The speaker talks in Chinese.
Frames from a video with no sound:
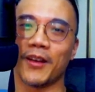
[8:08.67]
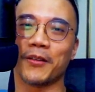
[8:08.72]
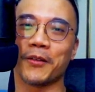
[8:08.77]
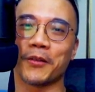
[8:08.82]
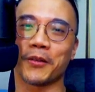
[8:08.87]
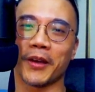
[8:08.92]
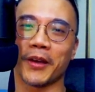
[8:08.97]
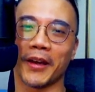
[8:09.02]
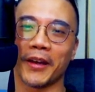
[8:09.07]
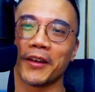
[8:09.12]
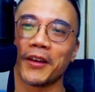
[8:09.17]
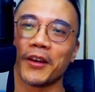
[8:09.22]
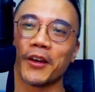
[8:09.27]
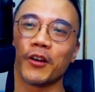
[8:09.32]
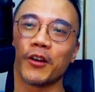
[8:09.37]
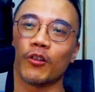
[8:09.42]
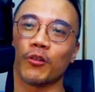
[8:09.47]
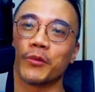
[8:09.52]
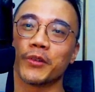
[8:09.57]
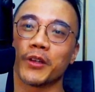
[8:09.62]
OK，
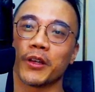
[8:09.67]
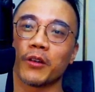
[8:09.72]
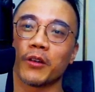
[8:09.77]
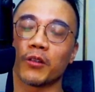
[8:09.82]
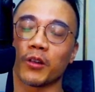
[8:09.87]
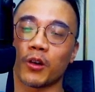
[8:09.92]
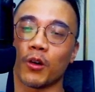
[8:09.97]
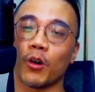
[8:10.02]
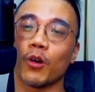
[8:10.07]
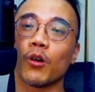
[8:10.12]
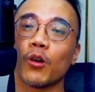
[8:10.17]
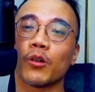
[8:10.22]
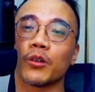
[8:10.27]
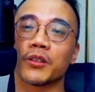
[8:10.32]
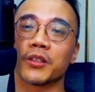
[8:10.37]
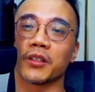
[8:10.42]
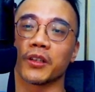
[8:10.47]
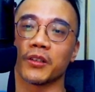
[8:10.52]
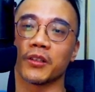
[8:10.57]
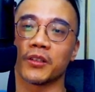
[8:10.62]
我们也用了“ cohort”
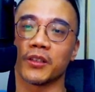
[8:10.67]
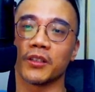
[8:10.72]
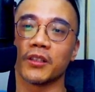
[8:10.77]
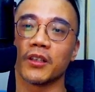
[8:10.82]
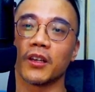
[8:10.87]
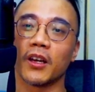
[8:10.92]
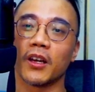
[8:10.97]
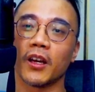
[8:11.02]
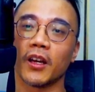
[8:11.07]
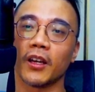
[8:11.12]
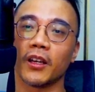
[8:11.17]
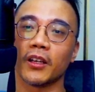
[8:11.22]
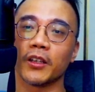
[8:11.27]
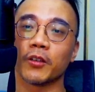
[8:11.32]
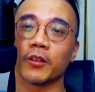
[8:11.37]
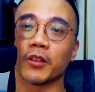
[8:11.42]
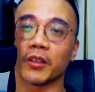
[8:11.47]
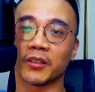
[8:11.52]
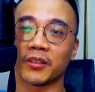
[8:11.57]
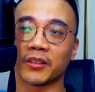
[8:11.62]
这个字，
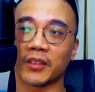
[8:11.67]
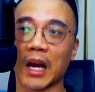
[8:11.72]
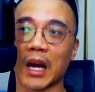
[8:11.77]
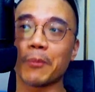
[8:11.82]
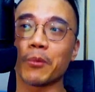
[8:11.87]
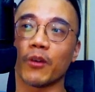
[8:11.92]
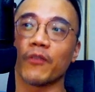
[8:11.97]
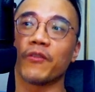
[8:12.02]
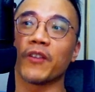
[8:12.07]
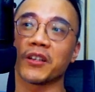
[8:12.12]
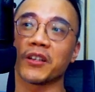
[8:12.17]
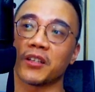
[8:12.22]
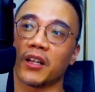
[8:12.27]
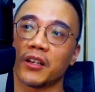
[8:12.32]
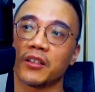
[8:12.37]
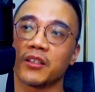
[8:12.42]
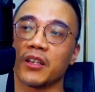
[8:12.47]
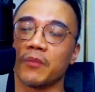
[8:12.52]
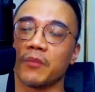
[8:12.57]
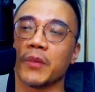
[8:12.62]
用了 “double” 放在它
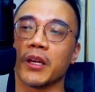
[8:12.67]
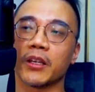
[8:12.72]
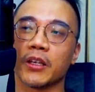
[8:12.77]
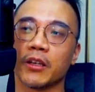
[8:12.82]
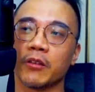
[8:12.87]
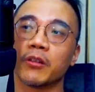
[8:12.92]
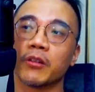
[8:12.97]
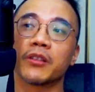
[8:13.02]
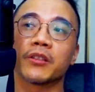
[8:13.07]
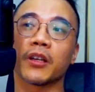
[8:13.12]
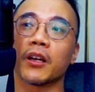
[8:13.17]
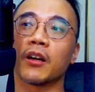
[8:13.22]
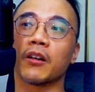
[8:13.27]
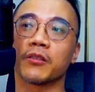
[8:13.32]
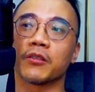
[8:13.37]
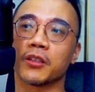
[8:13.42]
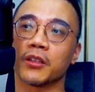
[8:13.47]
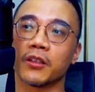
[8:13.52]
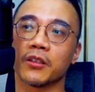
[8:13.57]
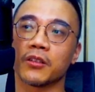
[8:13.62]
前面，因为正好
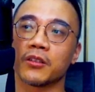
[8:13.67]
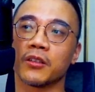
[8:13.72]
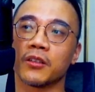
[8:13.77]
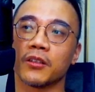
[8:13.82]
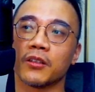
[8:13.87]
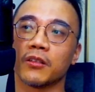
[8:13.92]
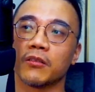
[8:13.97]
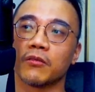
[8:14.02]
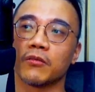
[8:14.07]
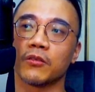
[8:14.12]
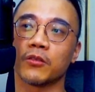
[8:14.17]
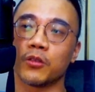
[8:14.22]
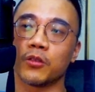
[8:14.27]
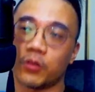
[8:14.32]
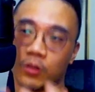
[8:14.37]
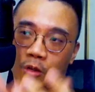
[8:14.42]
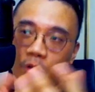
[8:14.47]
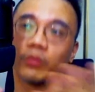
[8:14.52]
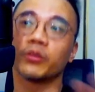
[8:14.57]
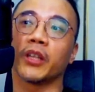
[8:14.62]
真的是就
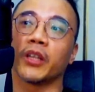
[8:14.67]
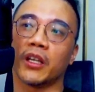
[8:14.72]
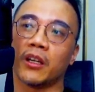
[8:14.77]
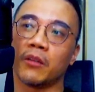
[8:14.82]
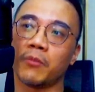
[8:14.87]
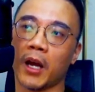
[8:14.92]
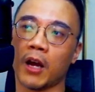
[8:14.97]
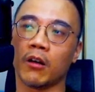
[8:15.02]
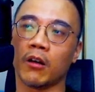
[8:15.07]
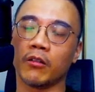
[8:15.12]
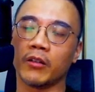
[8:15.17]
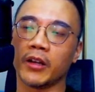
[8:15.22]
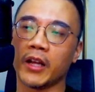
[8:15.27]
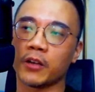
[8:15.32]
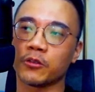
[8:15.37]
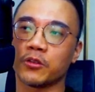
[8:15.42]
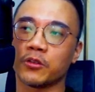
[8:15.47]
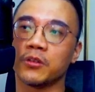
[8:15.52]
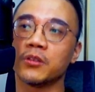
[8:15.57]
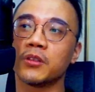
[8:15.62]
重叠了嘛。好，
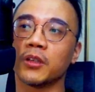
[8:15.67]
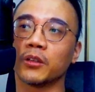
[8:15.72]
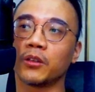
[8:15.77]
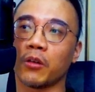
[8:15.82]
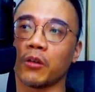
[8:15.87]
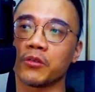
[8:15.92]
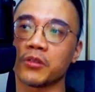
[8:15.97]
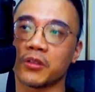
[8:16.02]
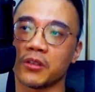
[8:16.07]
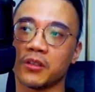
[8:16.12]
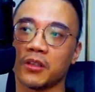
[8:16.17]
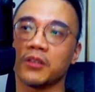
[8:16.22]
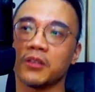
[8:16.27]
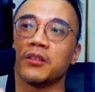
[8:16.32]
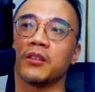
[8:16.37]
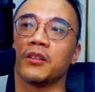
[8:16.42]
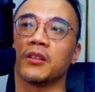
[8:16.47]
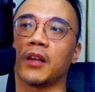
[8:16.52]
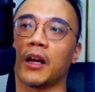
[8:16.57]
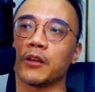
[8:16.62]
两群人同时申
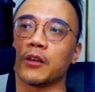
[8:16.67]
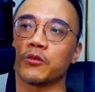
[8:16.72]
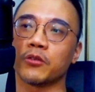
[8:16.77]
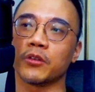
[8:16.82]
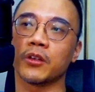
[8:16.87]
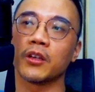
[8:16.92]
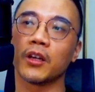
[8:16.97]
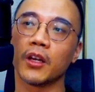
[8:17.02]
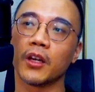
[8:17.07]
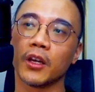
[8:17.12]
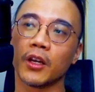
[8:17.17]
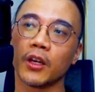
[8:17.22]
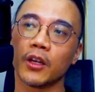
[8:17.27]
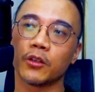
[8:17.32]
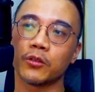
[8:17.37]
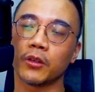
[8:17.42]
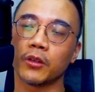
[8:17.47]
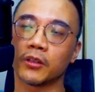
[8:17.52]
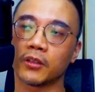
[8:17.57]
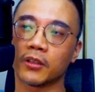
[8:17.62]
请大学，
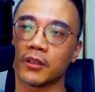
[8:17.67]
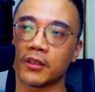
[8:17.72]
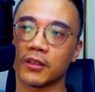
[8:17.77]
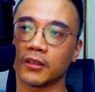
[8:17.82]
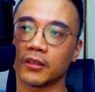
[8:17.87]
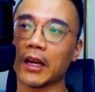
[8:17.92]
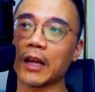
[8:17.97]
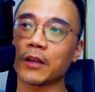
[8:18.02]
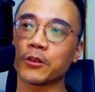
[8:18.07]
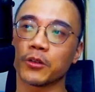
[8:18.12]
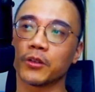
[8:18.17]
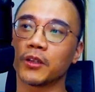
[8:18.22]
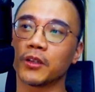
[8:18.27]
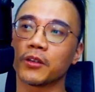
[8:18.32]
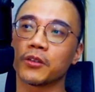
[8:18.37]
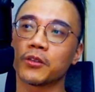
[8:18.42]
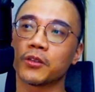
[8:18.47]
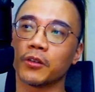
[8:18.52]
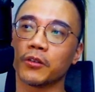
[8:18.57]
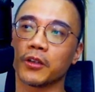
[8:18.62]
所以大学那
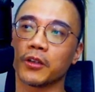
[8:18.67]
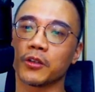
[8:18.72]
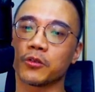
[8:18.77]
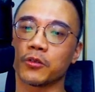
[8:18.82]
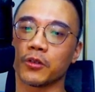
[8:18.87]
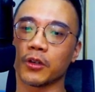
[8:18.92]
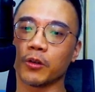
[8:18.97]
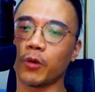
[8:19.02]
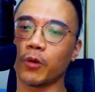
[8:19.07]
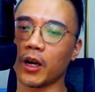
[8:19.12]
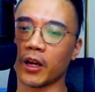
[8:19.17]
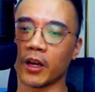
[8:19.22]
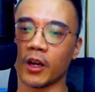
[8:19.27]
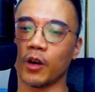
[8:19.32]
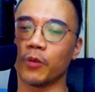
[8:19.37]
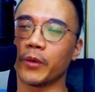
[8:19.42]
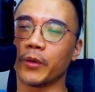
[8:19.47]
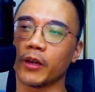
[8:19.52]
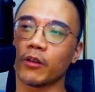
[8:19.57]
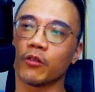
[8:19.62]
个时候也觉得，哇，
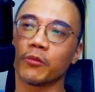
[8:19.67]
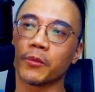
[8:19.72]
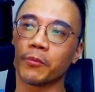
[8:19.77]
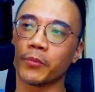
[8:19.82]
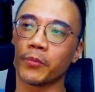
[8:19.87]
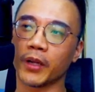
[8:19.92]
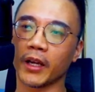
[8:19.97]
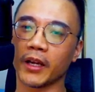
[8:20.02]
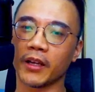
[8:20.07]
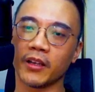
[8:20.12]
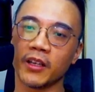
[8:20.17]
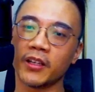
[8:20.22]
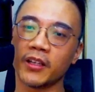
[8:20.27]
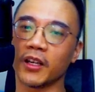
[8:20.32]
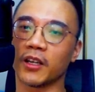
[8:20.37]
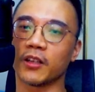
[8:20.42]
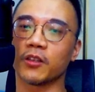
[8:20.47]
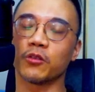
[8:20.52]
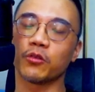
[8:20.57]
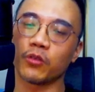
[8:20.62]
靠北，我们本来一
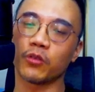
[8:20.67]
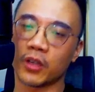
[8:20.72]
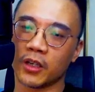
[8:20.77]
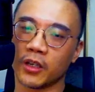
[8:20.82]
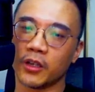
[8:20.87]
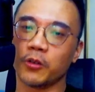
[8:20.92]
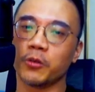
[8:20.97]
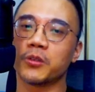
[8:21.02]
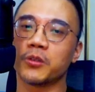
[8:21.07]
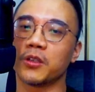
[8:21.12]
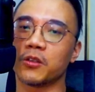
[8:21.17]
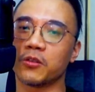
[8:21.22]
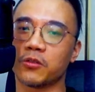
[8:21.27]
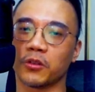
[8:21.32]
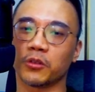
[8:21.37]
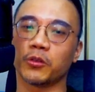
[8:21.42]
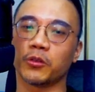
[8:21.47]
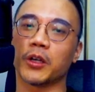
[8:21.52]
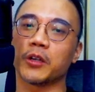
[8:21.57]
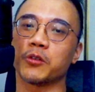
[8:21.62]
年可以预计
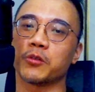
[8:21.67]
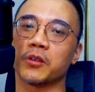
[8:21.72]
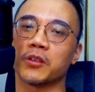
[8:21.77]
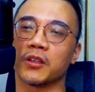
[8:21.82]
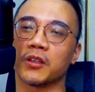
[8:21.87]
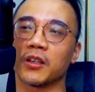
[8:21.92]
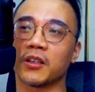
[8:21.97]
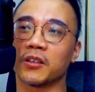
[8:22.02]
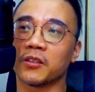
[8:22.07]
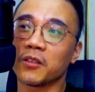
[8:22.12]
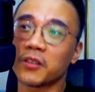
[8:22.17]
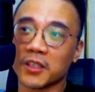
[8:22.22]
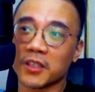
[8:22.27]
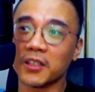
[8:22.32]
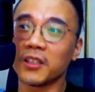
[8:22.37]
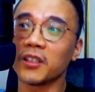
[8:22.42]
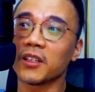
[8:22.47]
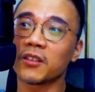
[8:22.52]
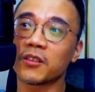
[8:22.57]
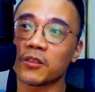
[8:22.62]
收多少学生，可是
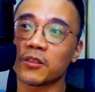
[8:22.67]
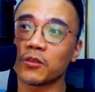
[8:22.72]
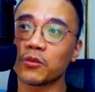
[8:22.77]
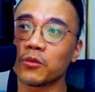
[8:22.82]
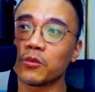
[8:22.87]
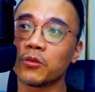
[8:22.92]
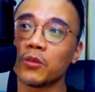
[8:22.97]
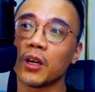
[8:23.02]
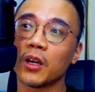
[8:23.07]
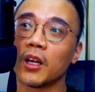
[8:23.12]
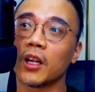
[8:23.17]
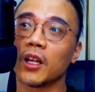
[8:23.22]
今年似乎